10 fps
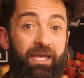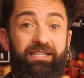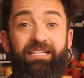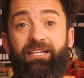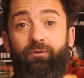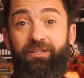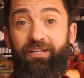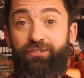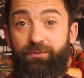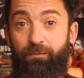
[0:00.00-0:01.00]
entender
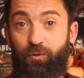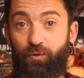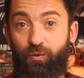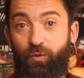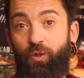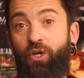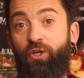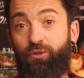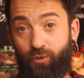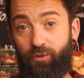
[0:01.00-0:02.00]
qualidade de produto,
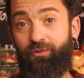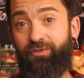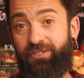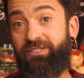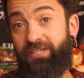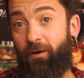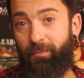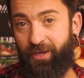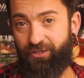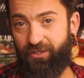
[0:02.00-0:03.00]
tudo que vocês
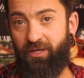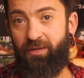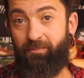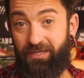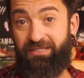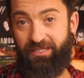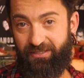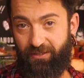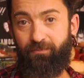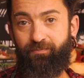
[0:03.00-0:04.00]
realmente
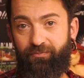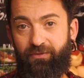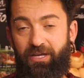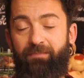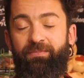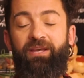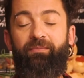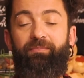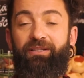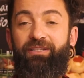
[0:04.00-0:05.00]
precisam, tá?
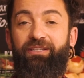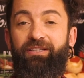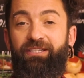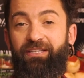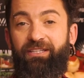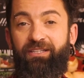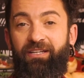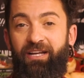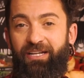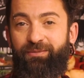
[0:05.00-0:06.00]
Para
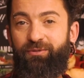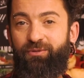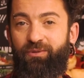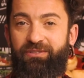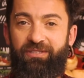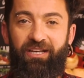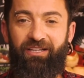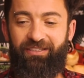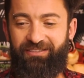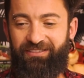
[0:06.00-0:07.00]
que as pessoas
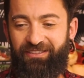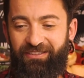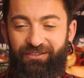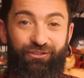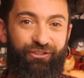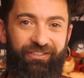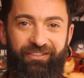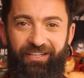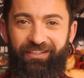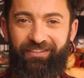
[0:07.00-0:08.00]
se
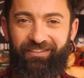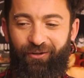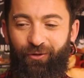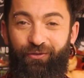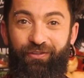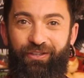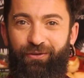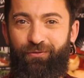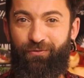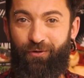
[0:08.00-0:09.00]
estiguem ou que
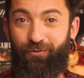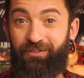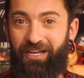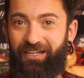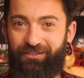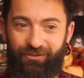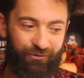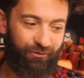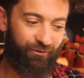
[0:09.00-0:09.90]
fiquem com vontade de